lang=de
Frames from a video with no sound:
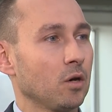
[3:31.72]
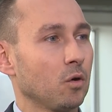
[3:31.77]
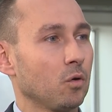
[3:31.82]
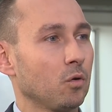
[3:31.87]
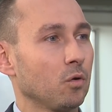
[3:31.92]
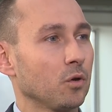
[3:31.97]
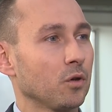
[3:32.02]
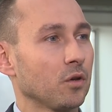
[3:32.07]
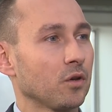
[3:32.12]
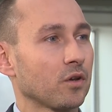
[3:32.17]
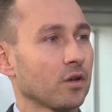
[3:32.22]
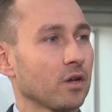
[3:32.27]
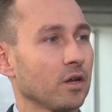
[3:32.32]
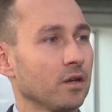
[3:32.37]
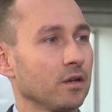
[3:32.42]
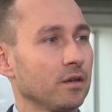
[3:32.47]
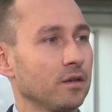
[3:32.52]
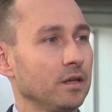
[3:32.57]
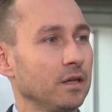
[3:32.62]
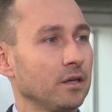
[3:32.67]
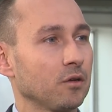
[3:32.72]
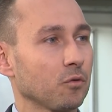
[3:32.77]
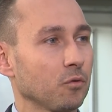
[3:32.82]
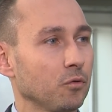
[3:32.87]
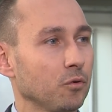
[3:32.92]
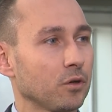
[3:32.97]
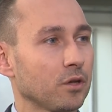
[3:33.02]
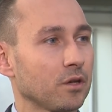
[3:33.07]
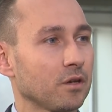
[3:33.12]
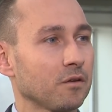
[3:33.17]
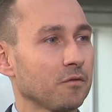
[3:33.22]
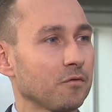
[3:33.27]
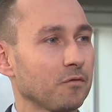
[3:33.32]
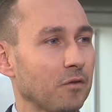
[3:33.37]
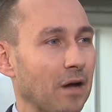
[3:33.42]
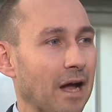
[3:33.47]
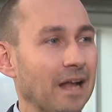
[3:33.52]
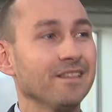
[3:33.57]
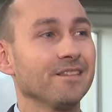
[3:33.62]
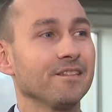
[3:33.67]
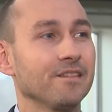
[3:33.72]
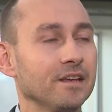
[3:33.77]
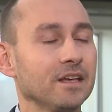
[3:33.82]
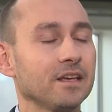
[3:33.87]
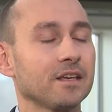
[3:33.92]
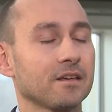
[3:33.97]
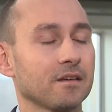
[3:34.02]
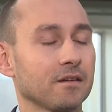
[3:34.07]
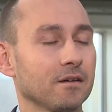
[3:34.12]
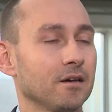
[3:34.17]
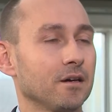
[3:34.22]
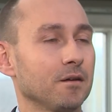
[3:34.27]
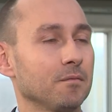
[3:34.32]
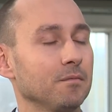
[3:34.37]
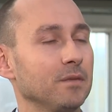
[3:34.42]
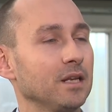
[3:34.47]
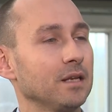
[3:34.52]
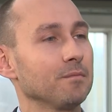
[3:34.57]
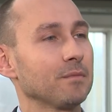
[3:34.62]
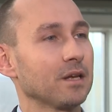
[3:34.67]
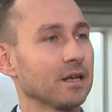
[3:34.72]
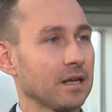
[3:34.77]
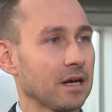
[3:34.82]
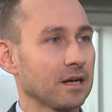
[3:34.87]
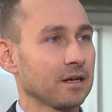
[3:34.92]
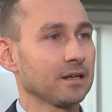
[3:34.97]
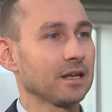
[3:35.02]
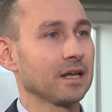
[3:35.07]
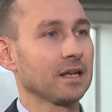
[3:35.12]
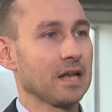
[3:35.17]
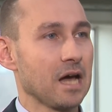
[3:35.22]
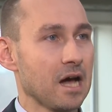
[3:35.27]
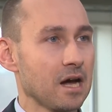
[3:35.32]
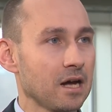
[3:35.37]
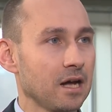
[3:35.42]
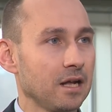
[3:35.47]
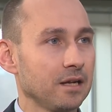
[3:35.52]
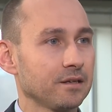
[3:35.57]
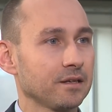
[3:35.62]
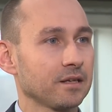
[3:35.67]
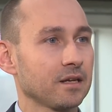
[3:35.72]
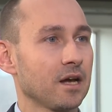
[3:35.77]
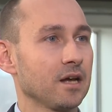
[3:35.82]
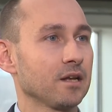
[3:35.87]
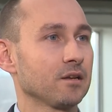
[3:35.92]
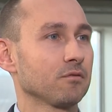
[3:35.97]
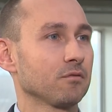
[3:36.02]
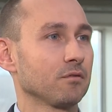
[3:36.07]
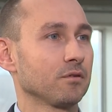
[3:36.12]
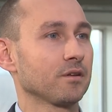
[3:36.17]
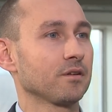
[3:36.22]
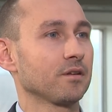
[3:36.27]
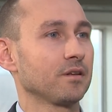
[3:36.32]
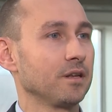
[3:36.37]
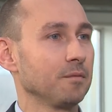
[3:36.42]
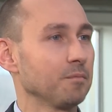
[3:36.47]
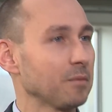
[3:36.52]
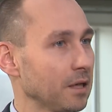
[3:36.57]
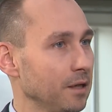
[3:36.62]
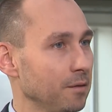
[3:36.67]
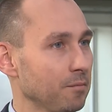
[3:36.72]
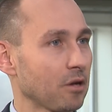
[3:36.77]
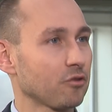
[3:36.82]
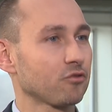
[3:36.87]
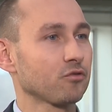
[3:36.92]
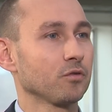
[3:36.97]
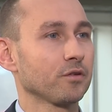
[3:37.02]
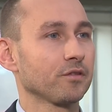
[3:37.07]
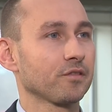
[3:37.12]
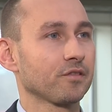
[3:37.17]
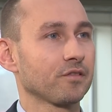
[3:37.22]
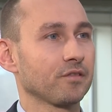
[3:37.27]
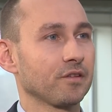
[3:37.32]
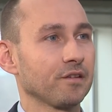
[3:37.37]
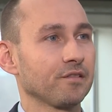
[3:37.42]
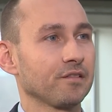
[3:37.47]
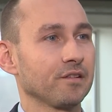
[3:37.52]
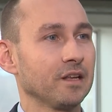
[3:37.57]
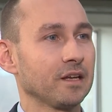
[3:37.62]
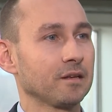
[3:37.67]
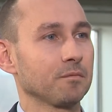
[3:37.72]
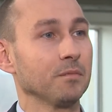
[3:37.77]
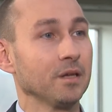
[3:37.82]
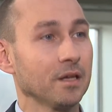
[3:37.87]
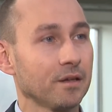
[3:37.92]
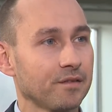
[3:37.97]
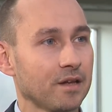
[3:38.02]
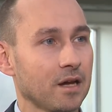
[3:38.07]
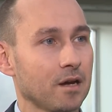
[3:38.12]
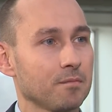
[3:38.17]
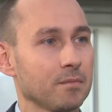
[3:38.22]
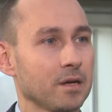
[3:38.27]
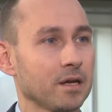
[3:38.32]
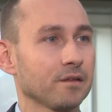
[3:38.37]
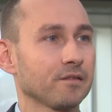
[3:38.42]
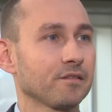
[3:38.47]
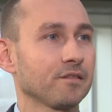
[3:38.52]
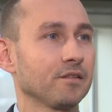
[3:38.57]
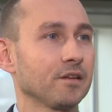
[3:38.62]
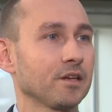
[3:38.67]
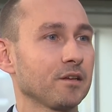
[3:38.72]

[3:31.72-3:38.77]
Und äh, die Grünen an sich äh, mit dem Gedanken der Nachhaltigkeit und dem Klimaschutz, das liegt mir sehr am Herzen.